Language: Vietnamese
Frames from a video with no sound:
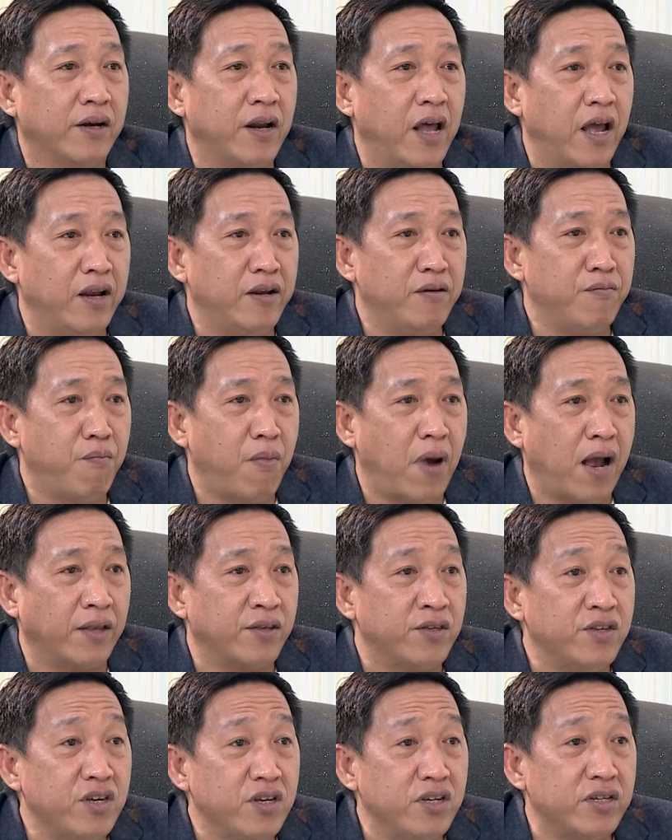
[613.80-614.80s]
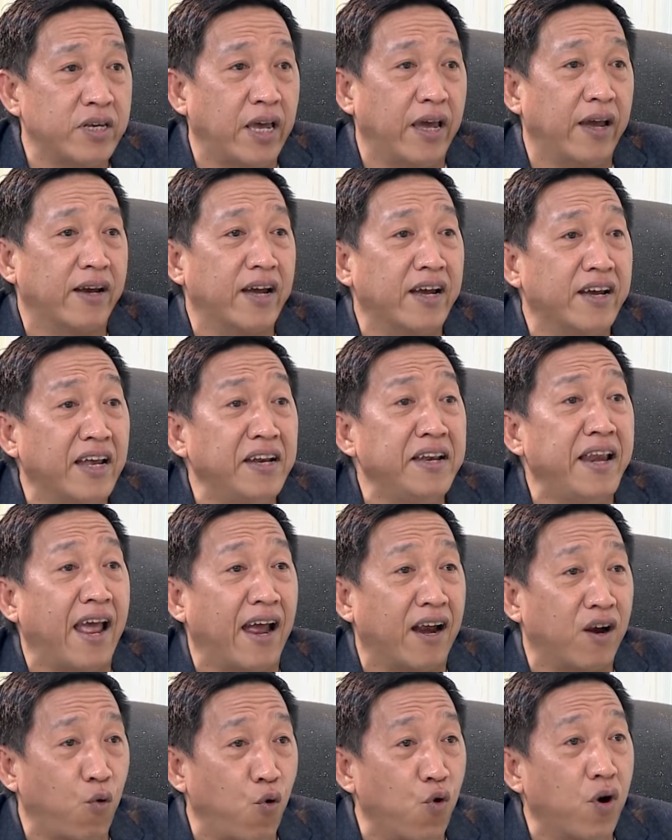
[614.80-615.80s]
để mà chia sẻ cái gánh
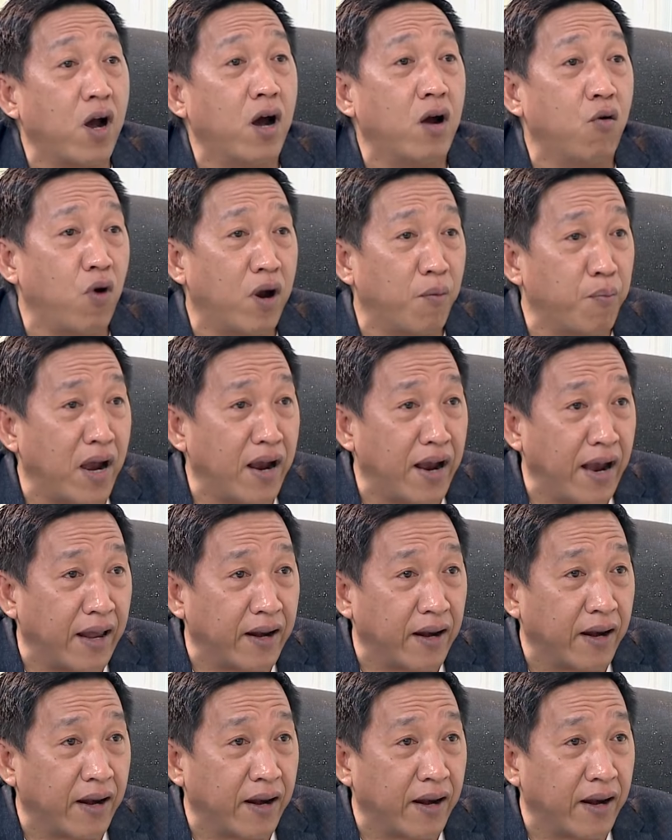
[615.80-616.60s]
nặng của cơ quan ban ngành